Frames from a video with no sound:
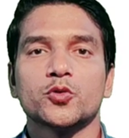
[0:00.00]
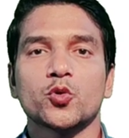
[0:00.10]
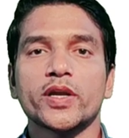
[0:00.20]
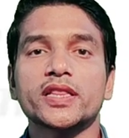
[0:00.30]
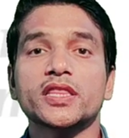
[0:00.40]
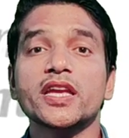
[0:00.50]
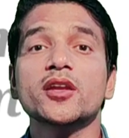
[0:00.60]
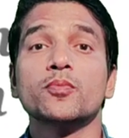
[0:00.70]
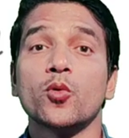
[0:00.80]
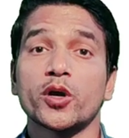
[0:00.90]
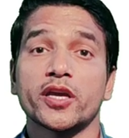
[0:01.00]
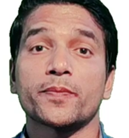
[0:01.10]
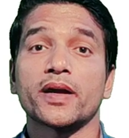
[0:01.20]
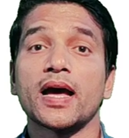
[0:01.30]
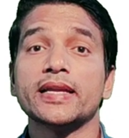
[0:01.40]
तो ये तीन मुख्य
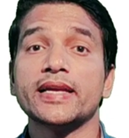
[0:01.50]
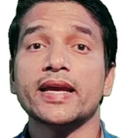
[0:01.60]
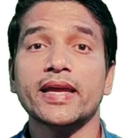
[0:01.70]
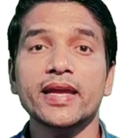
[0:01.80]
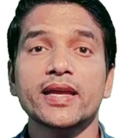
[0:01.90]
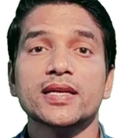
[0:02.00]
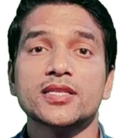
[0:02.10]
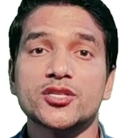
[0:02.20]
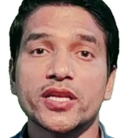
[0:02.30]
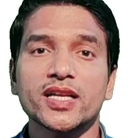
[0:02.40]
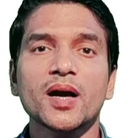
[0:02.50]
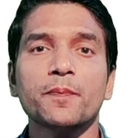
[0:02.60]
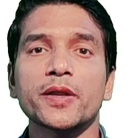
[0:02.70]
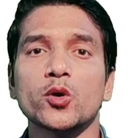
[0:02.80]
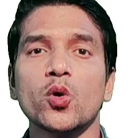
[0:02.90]
प्रणालियां हैं जिनका
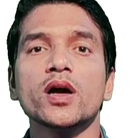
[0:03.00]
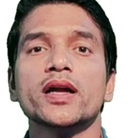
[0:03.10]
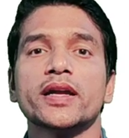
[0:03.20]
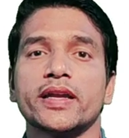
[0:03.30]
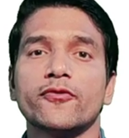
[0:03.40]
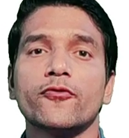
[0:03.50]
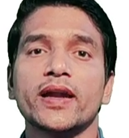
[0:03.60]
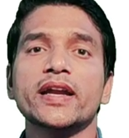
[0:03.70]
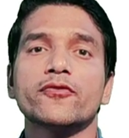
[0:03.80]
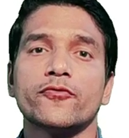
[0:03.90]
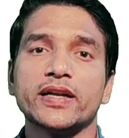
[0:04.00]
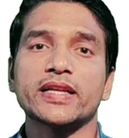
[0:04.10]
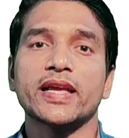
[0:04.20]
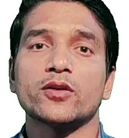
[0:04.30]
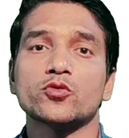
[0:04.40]
प्रयोग डिफरेंट
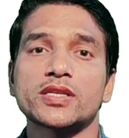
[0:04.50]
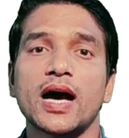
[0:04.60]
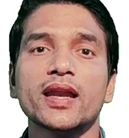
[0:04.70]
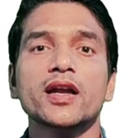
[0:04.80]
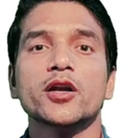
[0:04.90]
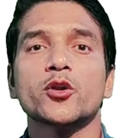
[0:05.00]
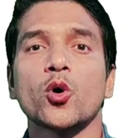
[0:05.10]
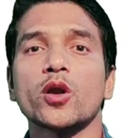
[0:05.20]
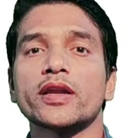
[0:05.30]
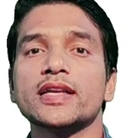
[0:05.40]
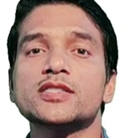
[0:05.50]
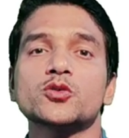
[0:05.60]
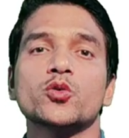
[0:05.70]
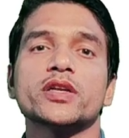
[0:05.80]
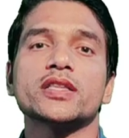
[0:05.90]
फिट के अनुसार
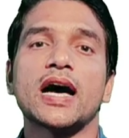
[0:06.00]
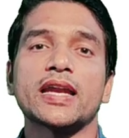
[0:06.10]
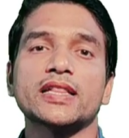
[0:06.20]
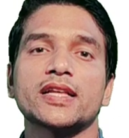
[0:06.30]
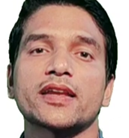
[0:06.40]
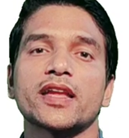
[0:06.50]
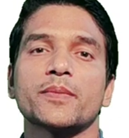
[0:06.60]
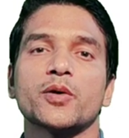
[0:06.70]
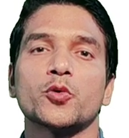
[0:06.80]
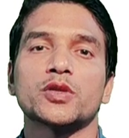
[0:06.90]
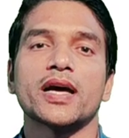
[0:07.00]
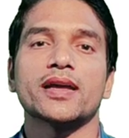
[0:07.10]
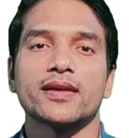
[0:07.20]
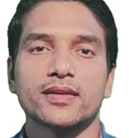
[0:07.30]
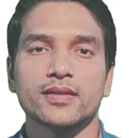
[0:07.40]
टॉलरेंस को निर्धारित करने में होता है